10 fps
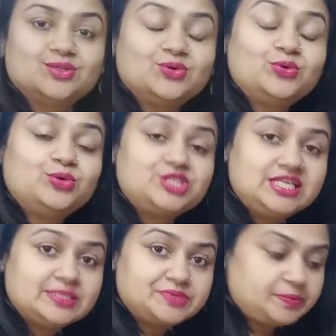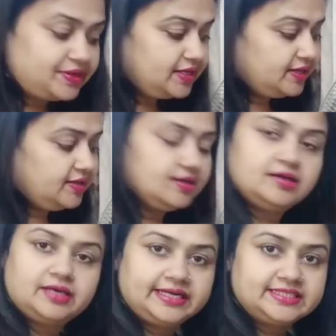तो चलिए सबसे पहले
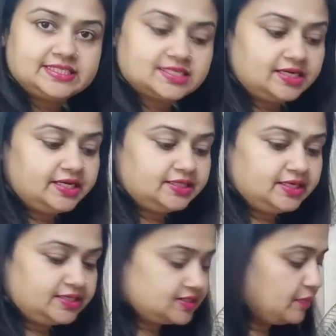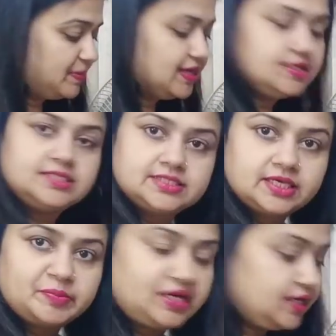एडजस्ट कर लेते हैं इसके पार्ट
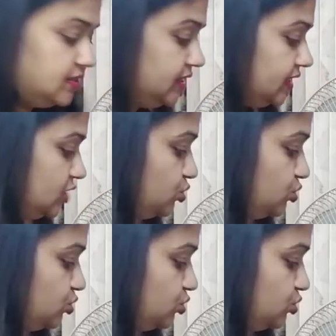जिसे हमें अनार का